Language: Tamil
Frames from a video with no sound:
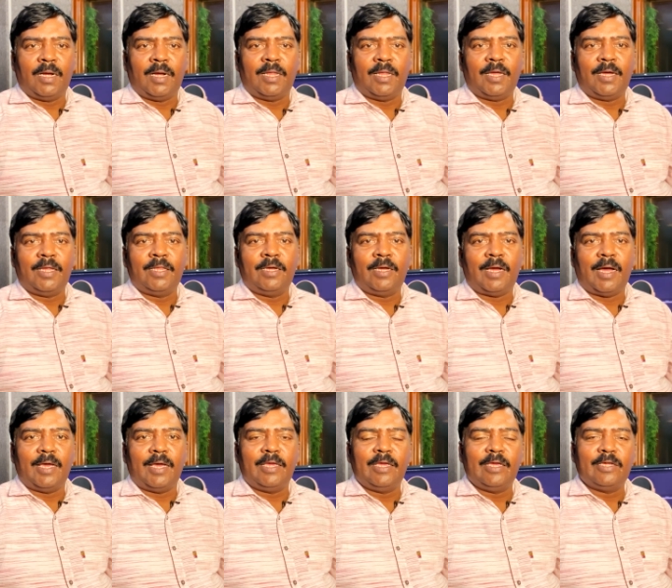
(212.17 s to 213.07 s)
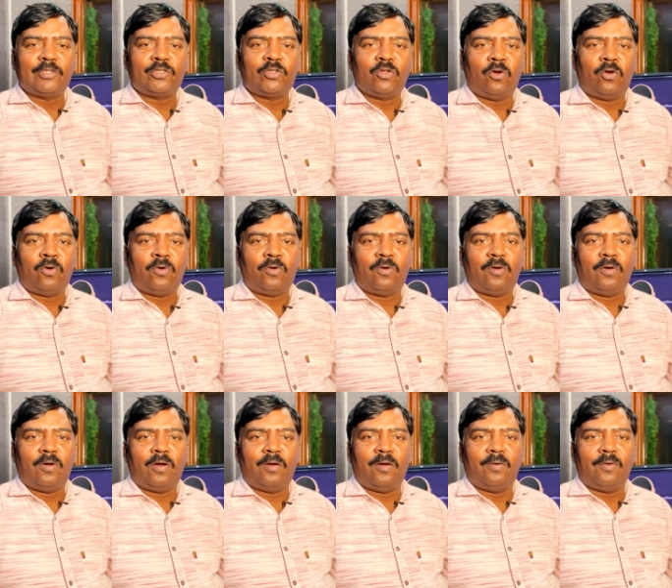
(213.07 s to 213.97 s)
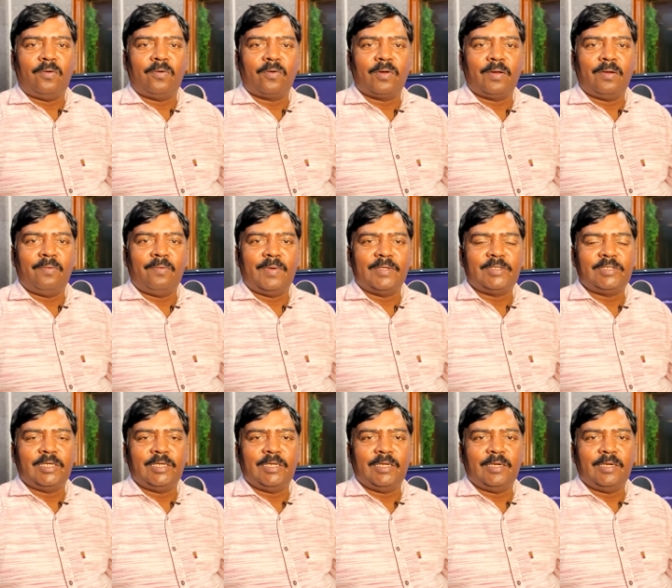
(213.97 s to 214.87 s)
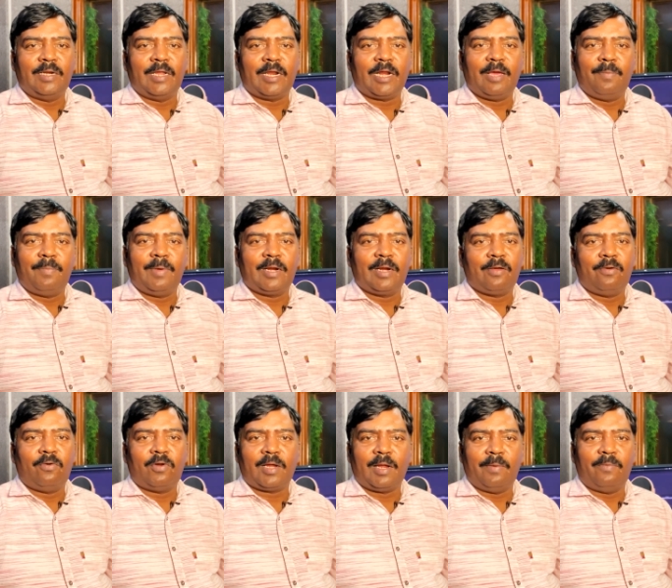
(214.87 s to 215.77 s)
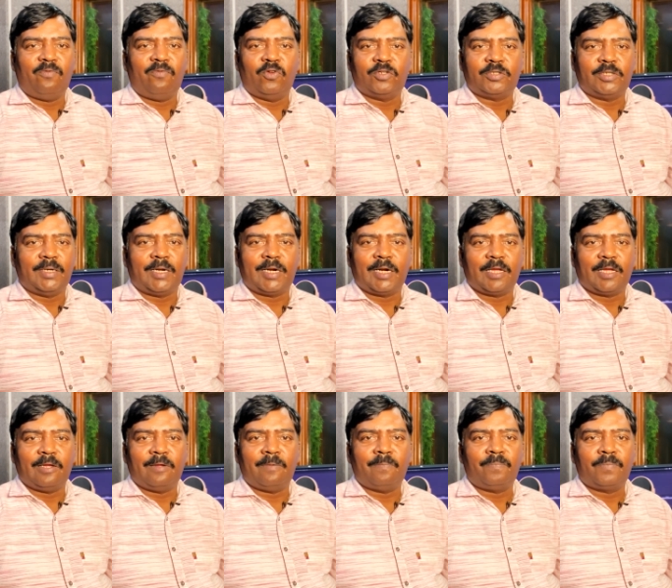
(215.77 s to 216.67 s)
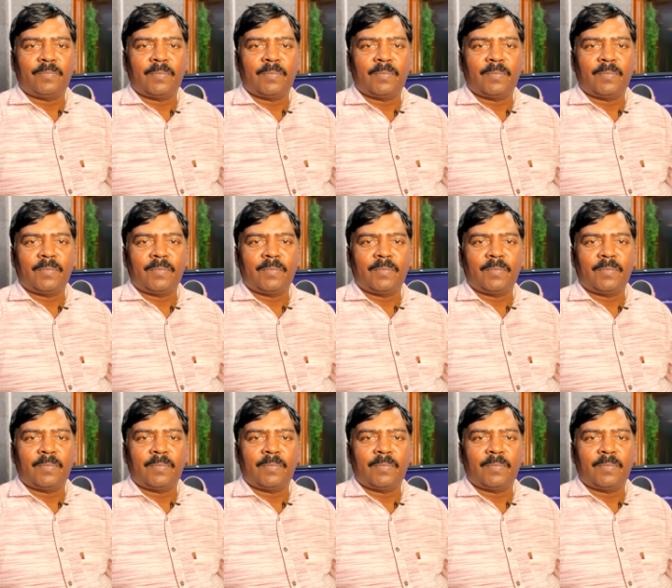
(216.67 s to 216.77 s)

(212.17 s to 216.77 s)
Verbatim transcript: அதாவது ஐஎஸ்ஓ வச்சு நிறைய பேருக்கு ஒரு கன்ஃபியூஷன் இருக்குது